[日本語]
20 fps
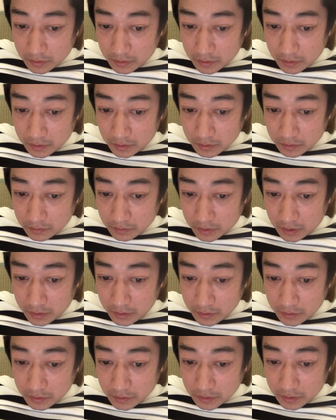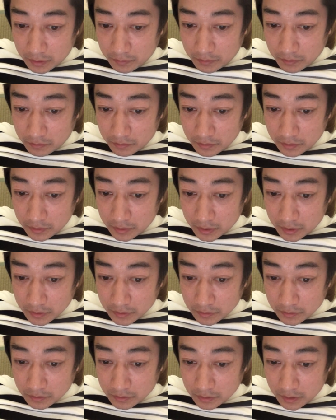えーと、加熱器タバコに対
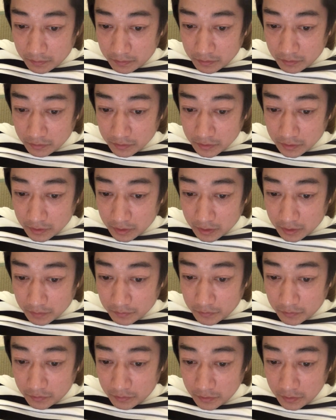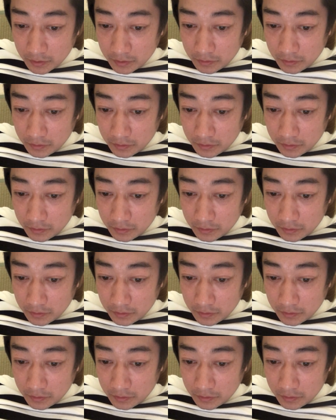するタバコ規制も